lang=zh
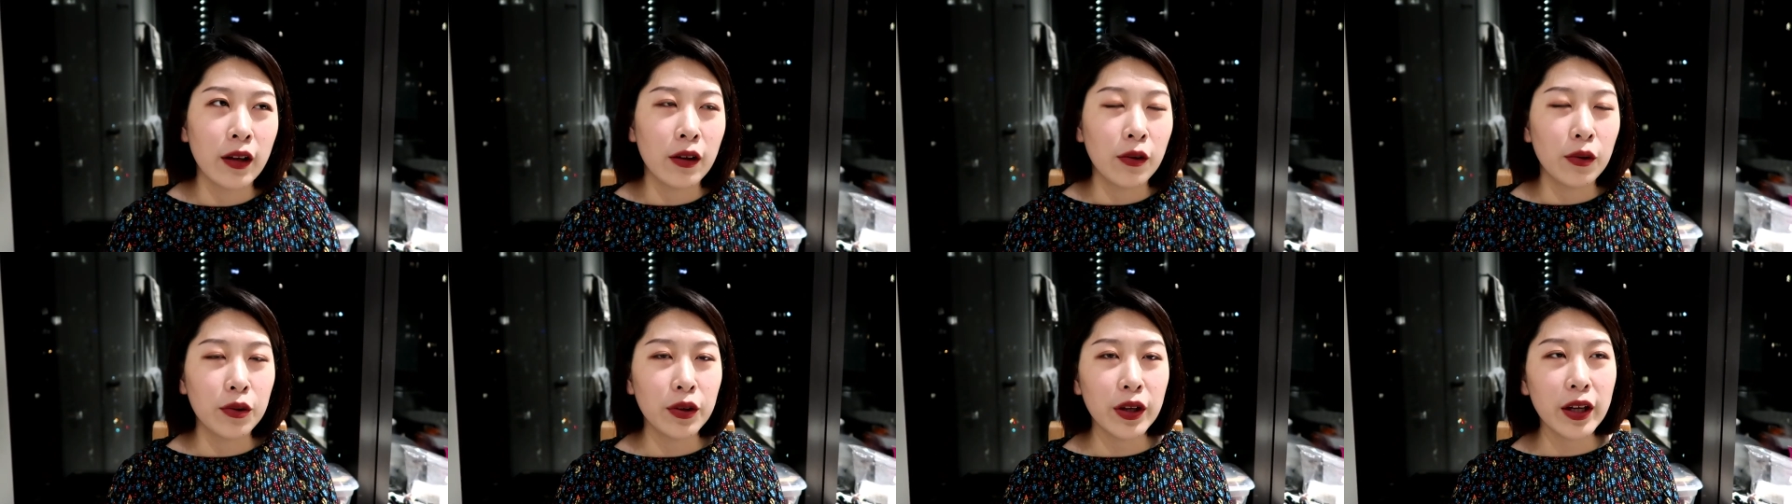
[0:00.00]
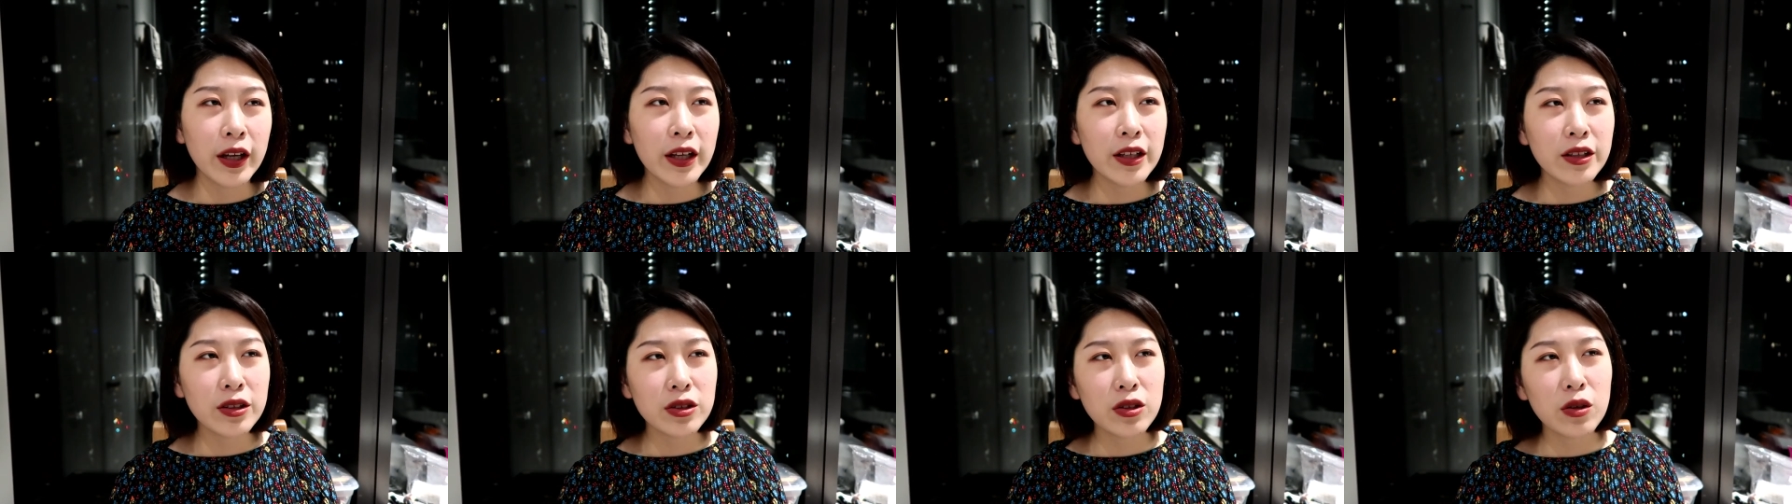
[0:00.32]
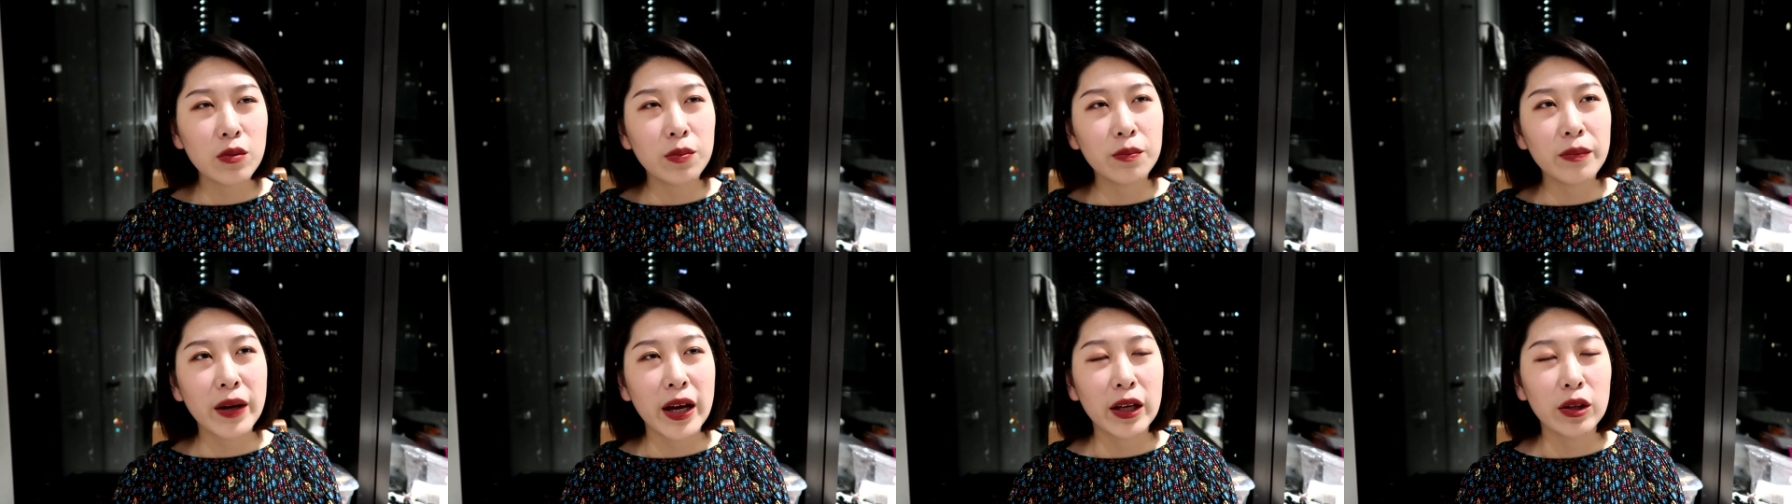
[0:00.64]
我觉得 a s
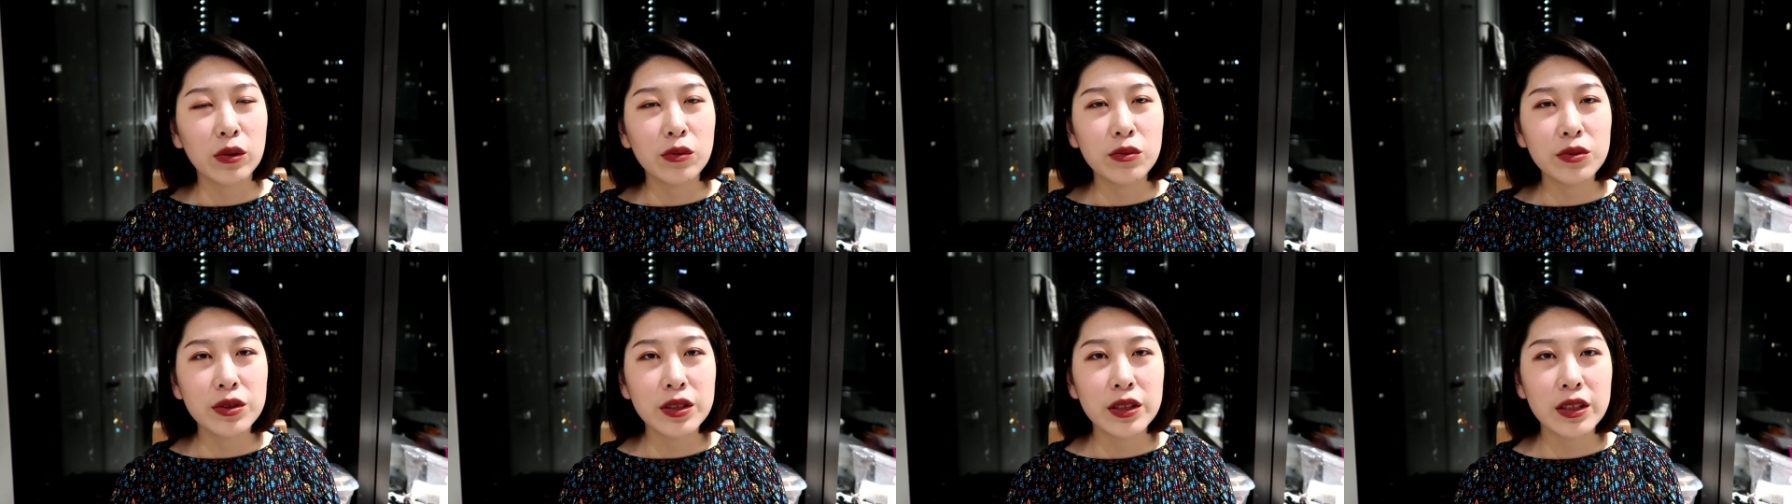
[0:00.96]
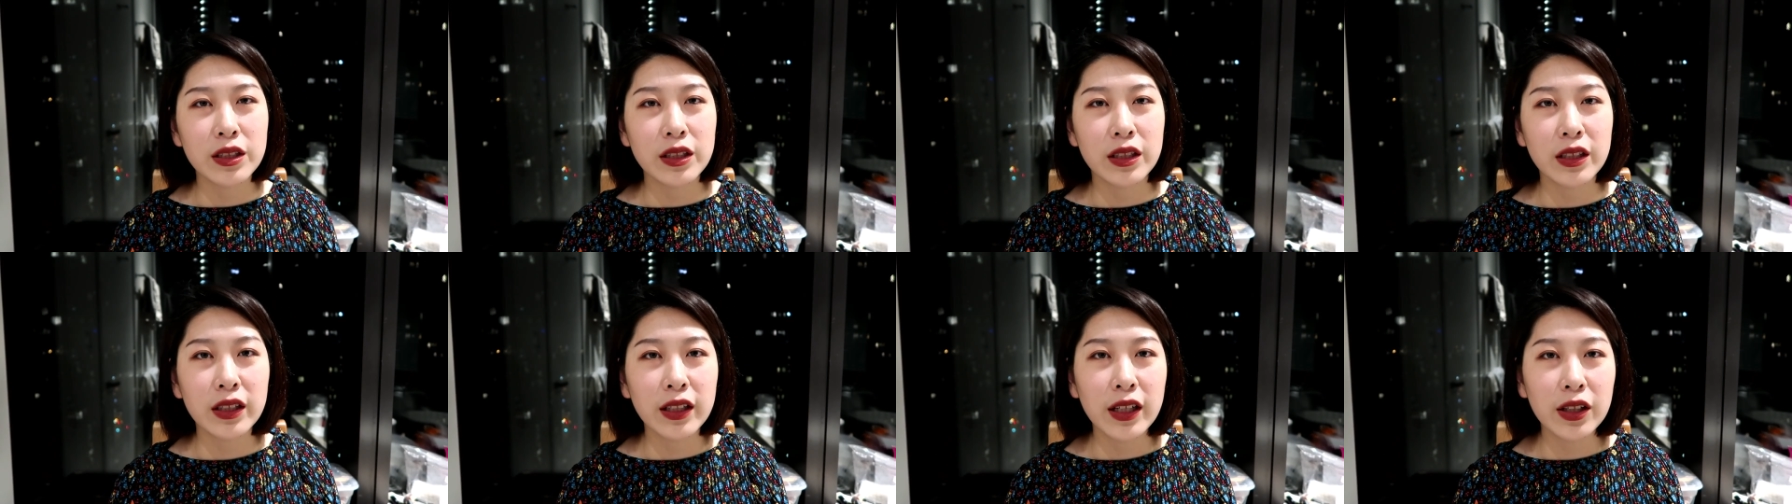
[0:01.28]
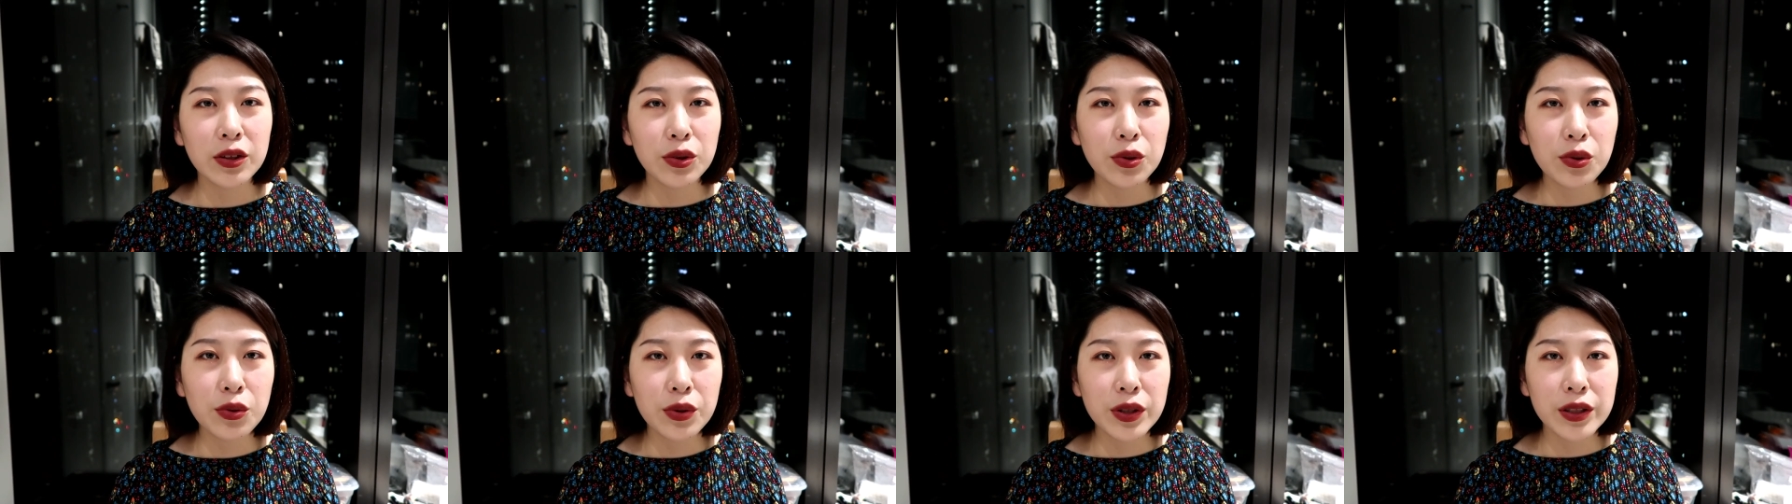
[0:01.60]
o p 买东西应
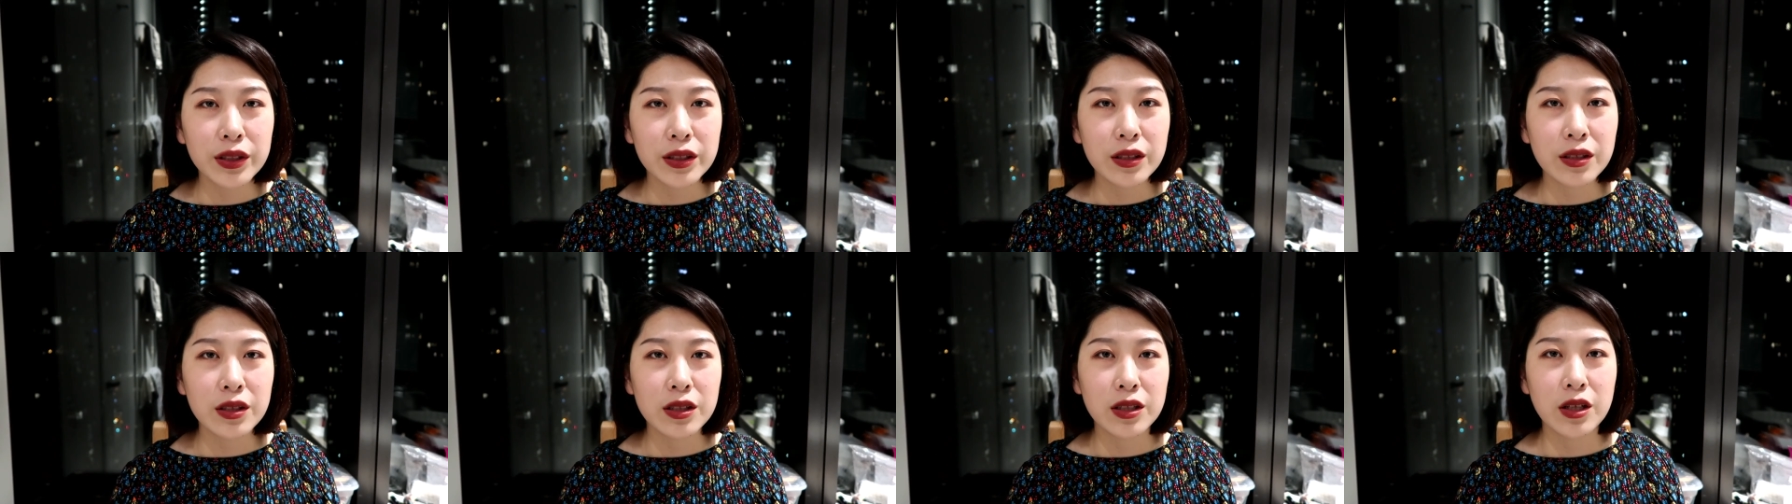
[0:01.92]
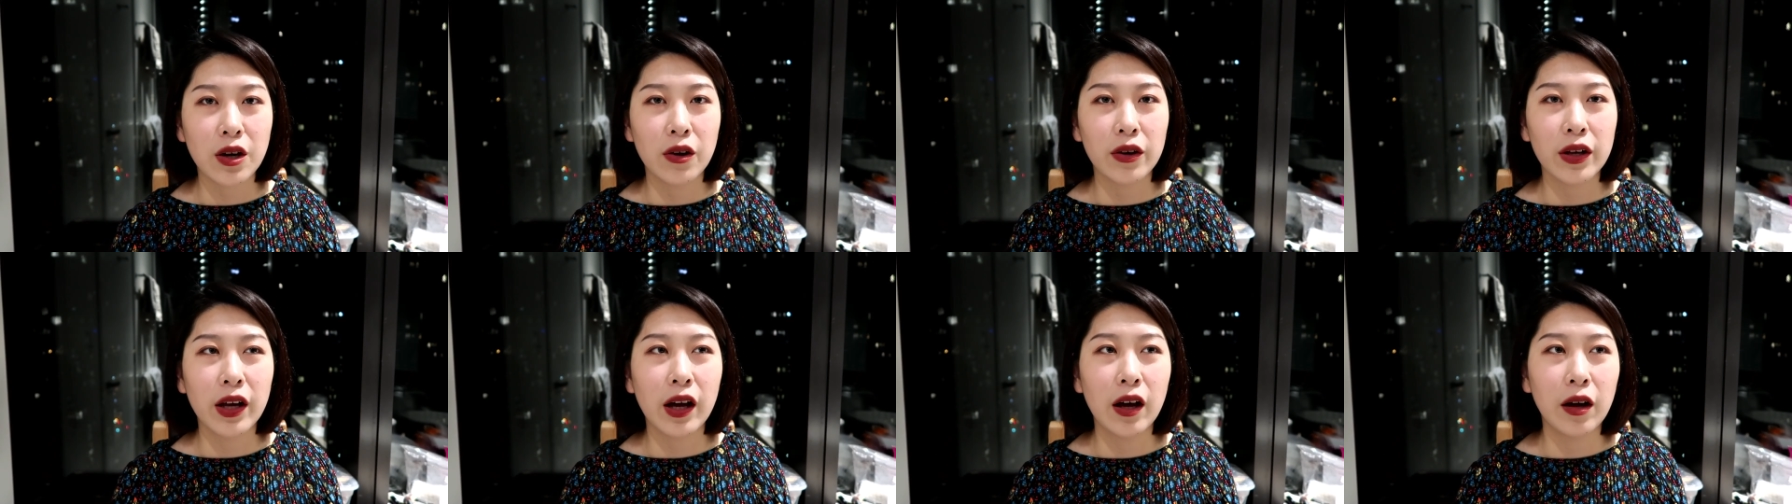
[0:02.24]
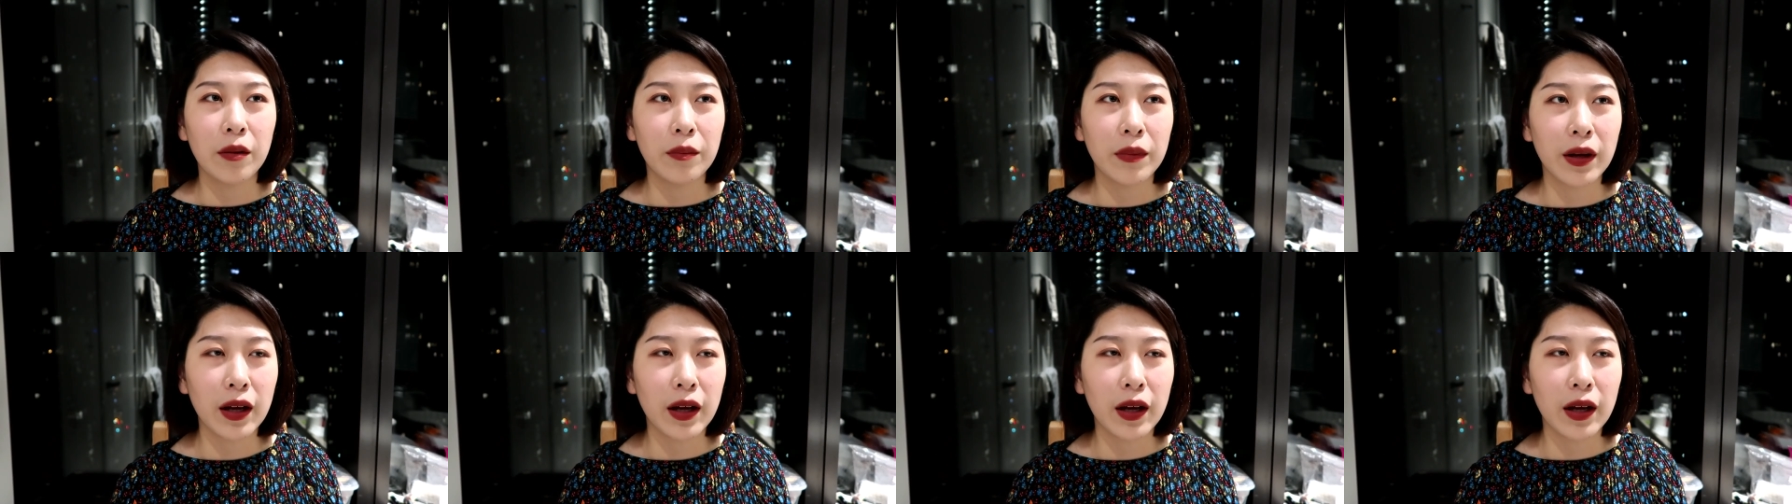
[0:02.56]
该都会赠小样